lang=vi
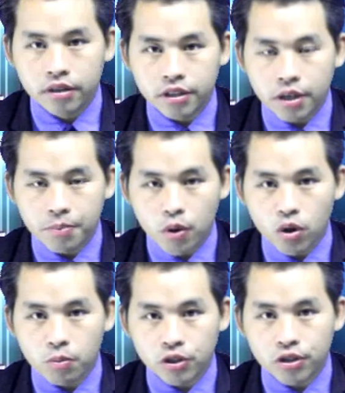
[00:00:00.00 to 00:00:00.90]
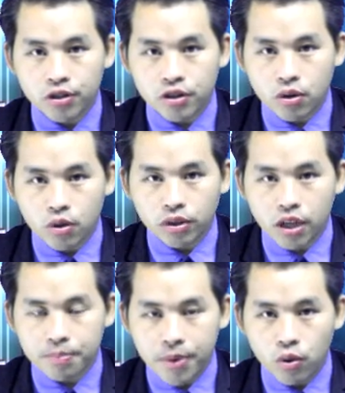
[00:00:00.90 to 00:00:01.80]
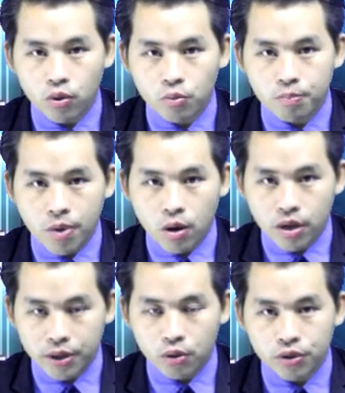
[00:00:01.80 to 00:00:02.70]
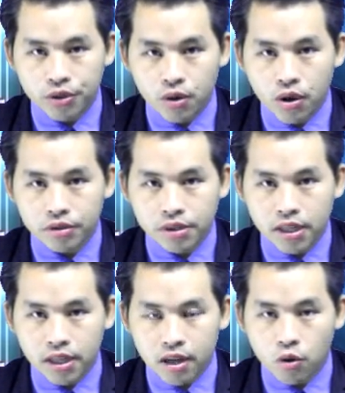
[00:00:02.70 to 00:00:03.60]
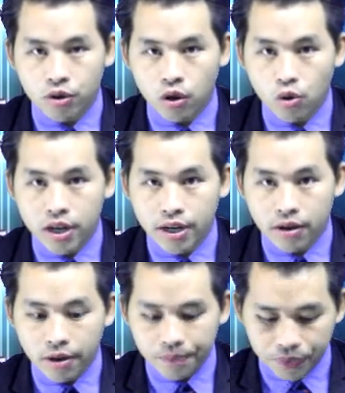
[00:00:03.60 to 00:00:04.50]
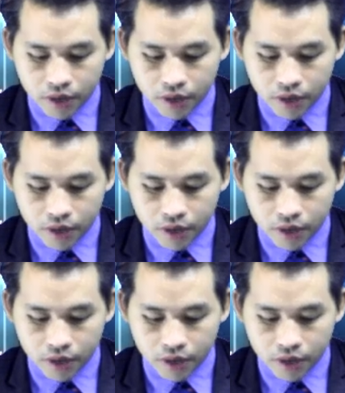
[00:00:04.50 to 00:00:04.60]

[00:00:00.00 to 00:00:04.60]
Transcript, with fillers: chỉ bông là một giờ tròn nó tỉ bao lúc bao lên tôi xéo ót xiên nàng gạo và lúc lý nó